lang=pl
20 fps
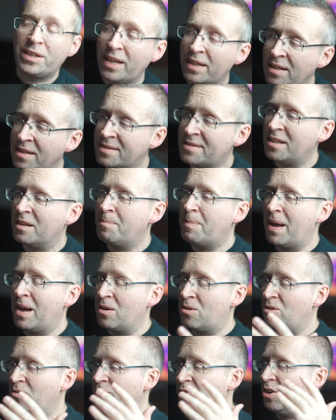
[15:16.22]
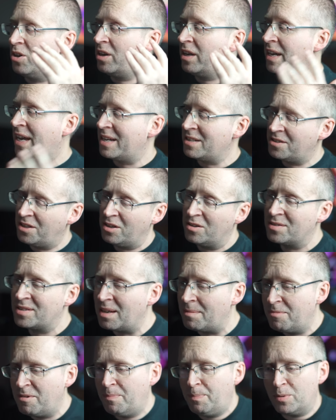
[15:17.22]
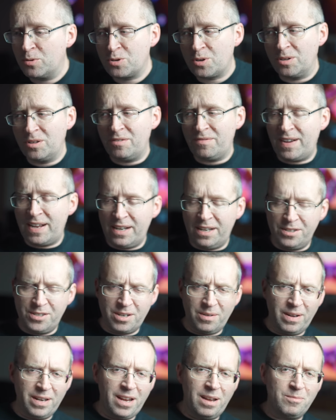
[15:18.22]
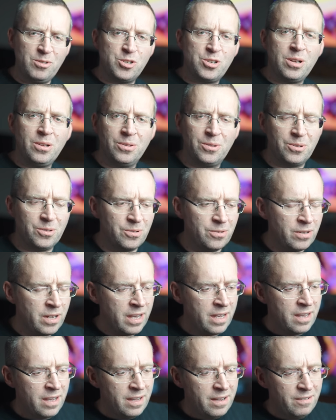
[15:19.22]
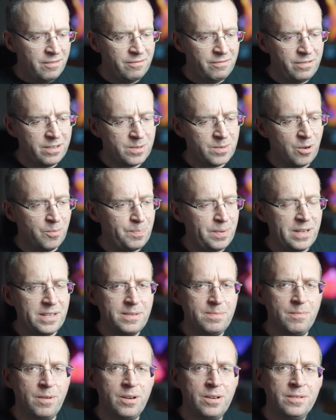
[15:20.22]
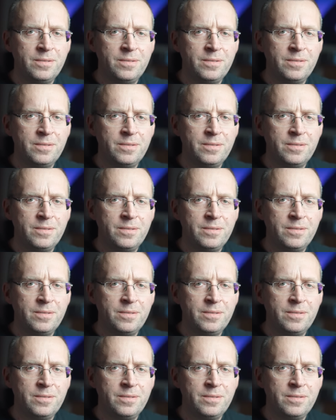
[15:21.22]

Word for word: jeden z tych banków do każdej osoby poszkodowanej działaniami rządu wysłał pismo,